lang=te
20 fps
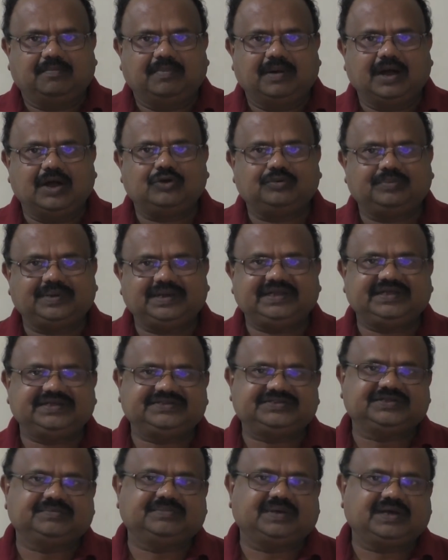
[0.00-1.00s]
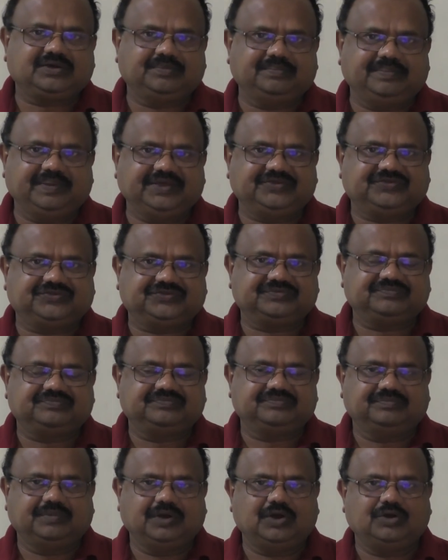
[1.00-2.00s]
బాహుబలి ఈ సినిమాకు బేస్
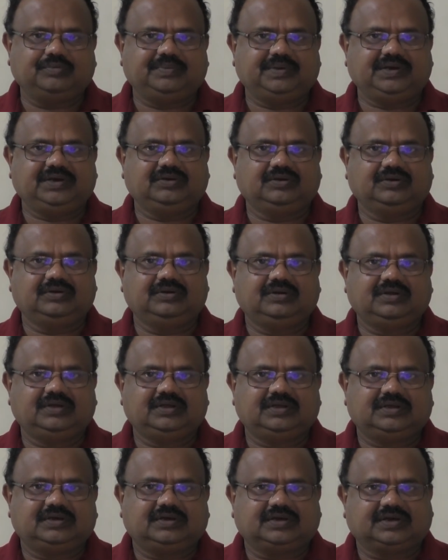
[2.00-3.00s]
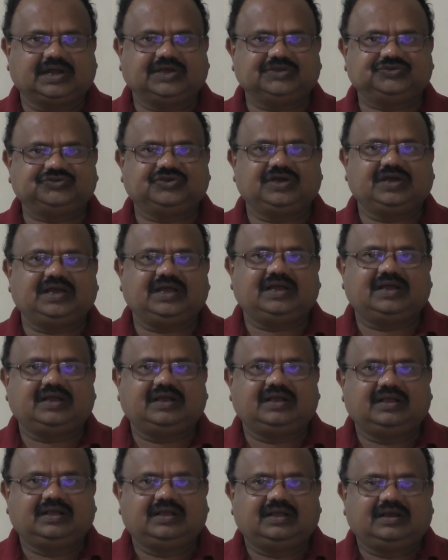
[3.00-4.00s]
బాహుబలిలో రాజుగా
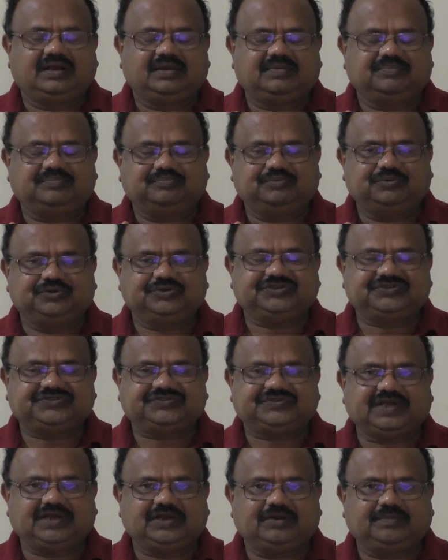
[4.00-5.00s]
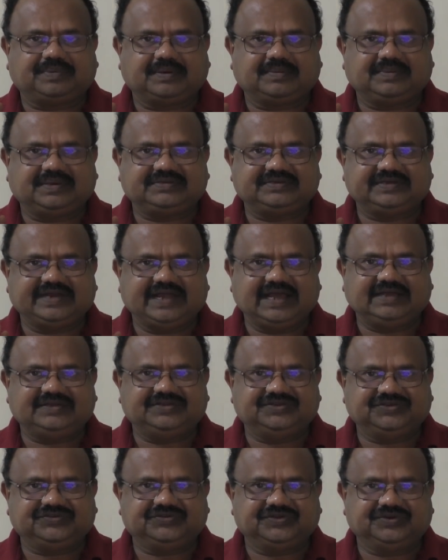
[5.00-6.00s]
పూర్తి స్థాయిలో ప్రభాస్ న్యాయం
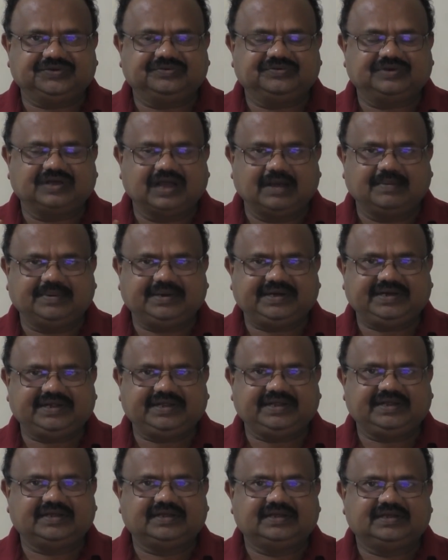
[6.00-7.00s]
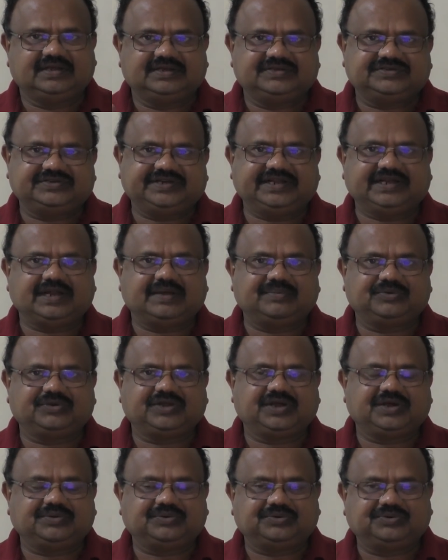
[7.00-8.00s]
చేశాడు కాబట్టి శ్రీరాముని
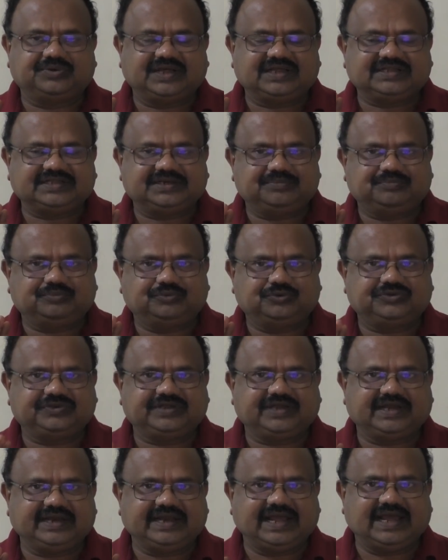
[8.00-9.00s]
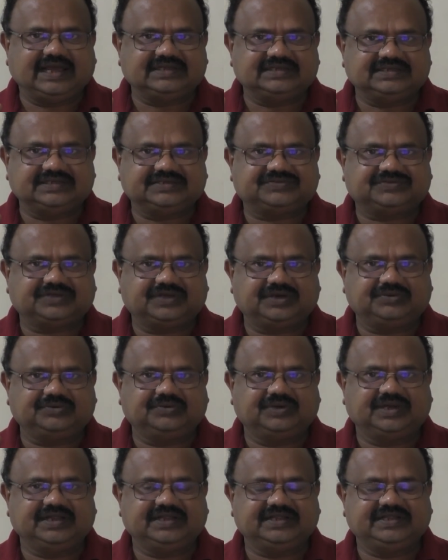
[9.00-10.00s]
కూడా అతని పూర్తిగా న్యాయం చేస్తాడు
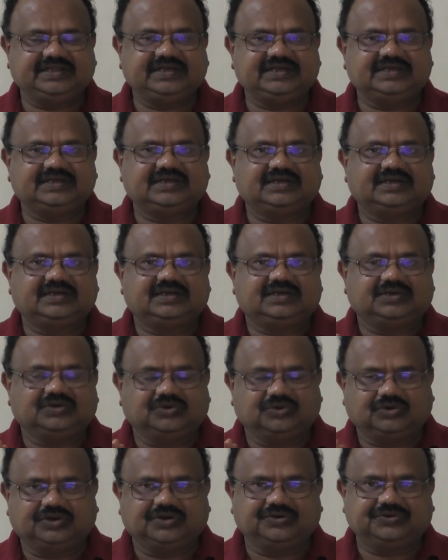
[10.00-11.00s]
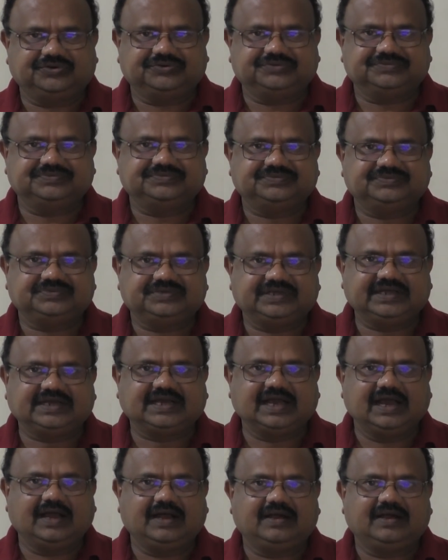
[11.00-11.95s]
అనేది నో డౌట్ ఇక